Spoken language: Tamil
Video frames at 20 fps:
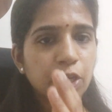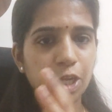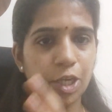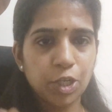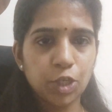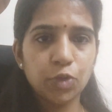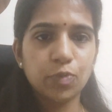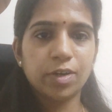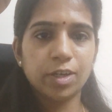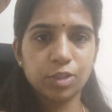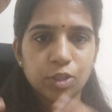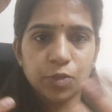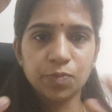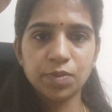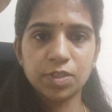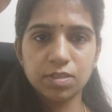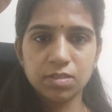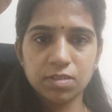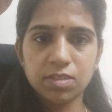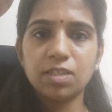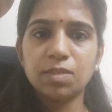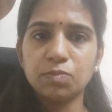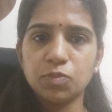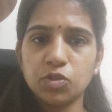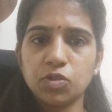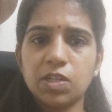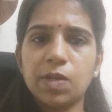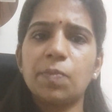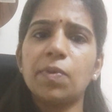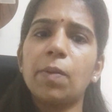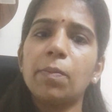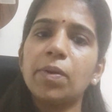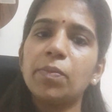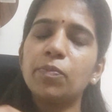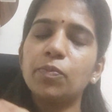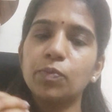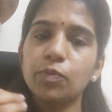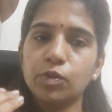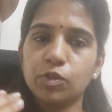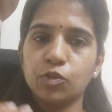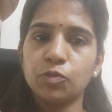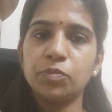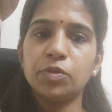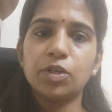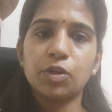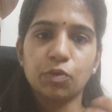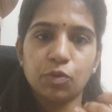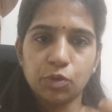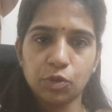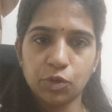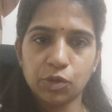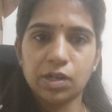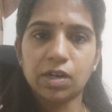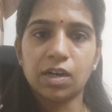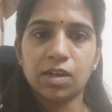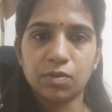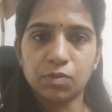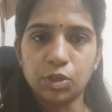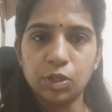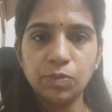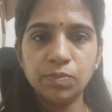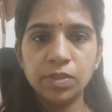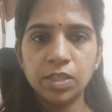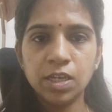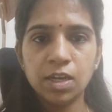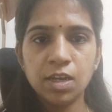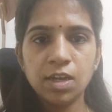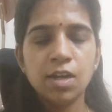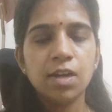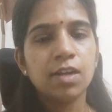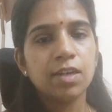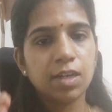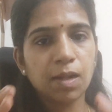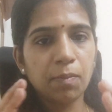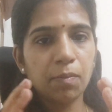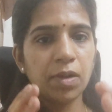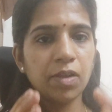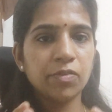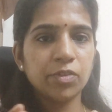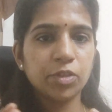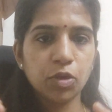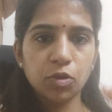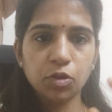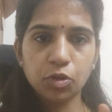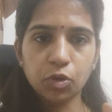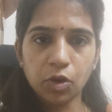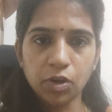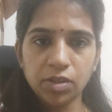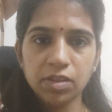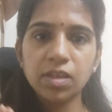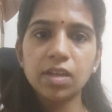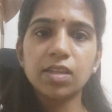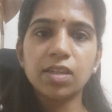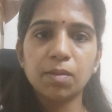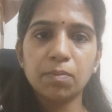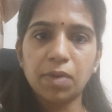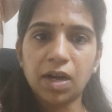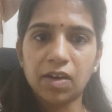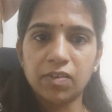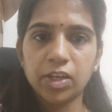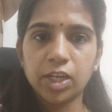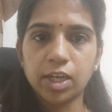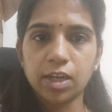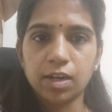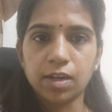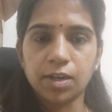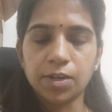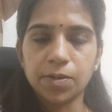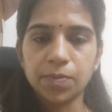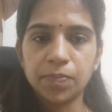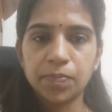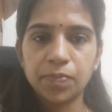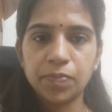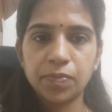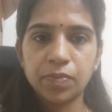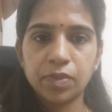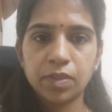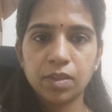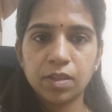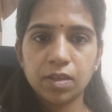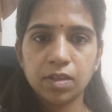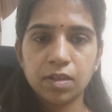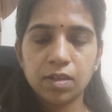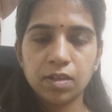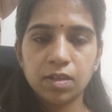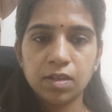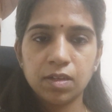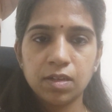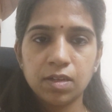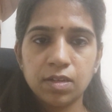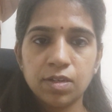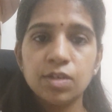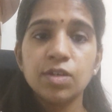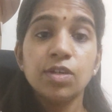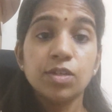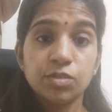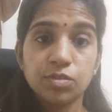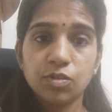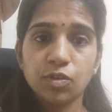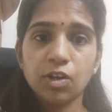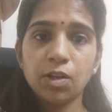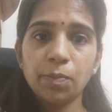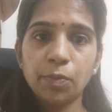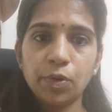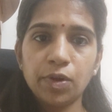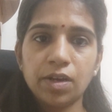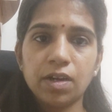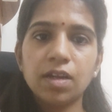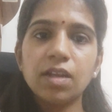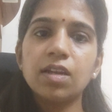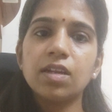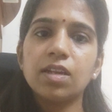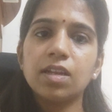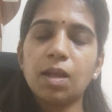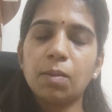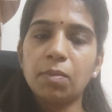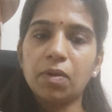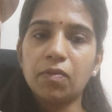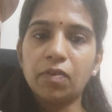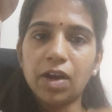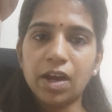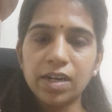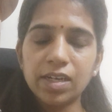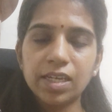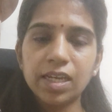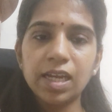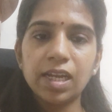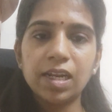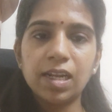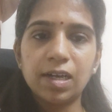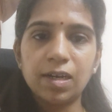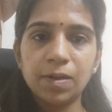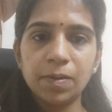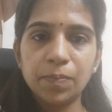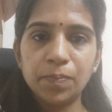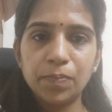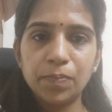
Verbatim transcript: ஹிந்துவாக இருந்தாலும் கிறிஸ்டியன் முஸ்லீம் நம்ம கும்பிடுற ஒரு ஒரு கடவுளும் நம்மளை வந்து ஒரு குழந்தைய தான் பாவிக்கிறாங்க சொல்லப்போனால் நம்ம வாழ்க்கையில்